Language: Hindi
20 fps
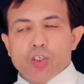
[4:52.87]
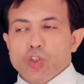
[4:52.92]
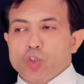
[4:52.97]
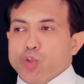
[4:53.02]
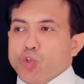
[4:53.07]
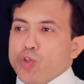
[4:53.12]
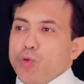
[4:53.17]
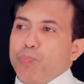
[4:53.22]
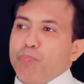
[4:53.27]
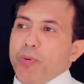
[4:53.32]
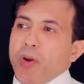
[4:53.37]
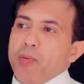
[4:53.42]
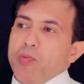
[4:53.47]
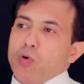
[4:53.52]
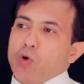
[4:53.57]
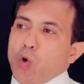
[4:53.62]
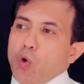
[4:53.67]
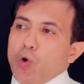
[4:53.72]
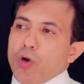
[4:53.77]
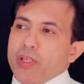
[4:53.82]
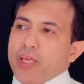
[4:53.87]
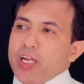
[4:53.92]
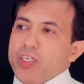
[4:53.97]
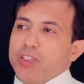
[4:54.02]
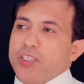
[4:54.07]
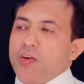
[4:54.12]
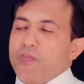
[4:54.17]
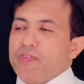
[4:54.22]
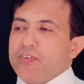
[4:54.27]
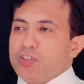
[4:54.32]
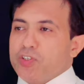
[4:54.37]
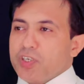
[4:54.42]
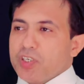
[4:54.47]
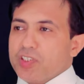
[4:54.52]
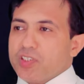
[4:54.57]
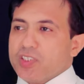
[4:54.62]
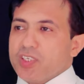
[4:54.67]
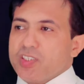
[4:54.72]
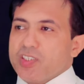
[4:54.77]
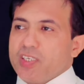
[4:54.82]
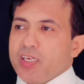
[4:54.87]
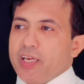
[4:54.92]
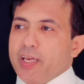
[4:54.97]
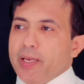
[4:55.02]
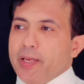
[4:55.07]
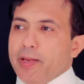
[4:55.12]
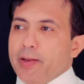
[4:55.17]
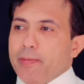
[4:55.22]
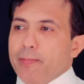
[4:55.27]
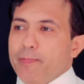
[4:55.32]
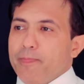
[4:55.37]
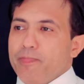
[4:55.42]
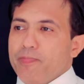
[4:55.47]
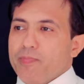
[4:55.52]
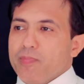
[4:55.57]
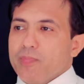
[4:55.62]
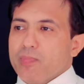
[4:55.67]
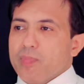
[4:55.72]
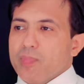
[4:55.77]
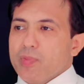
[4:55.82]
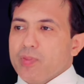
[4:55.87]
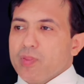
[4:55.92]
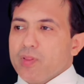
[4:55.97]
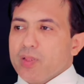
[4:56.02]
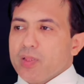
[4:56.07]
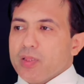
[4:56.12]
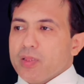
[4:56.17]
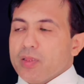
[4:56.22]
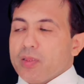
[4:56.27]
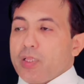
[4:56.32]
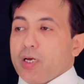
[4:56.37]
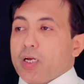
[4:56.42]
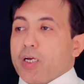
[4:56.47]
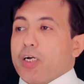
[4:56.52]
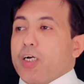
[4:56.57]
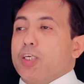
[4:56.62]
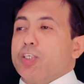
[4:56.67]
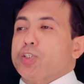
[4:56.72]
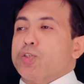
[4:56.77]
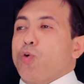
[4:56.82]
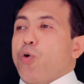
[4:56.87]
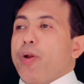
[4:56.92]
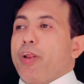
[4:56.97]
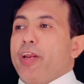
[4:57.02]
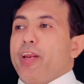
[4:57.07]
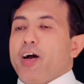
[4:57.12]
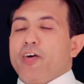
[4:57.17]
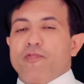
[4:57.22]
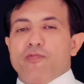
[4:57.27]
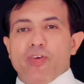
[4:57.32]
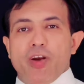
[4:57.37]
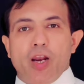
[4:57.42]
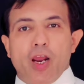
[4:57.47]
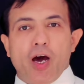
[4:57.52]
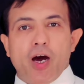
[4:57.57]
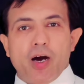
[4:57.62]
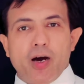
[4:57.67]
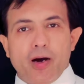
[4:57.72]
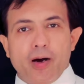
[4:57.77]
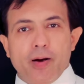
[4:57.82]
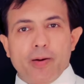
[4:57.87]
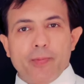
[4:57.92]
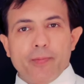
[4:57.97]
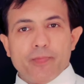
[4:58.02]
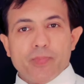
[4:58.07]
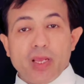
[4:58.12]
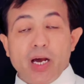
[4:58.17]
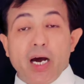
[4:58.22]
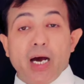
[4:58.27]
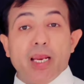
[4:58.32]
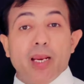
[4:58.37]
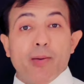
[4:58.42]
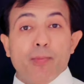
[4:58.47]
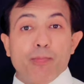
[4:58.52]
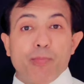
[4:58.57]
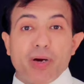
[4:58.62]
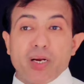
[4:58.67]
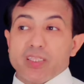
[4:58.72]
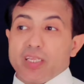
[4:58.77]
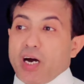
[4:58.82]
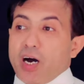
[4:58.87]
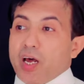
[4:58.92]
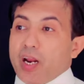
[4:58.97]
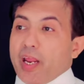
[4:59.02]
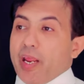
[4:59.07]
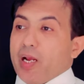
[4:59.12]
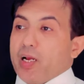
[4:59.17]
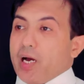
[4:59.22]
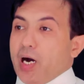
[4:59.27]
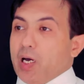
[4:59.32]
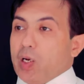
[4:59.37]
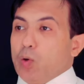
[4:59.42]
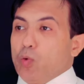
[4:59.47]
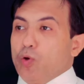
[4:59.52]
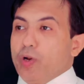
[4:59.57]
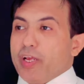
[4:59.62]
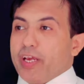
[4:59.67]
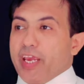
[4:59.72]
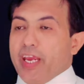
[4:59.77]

सुप्रीम कोर्ट के चीफ जस्टिस हैं द कस्टोडियन ऑफ लॉ अलम बरदार हैं कानून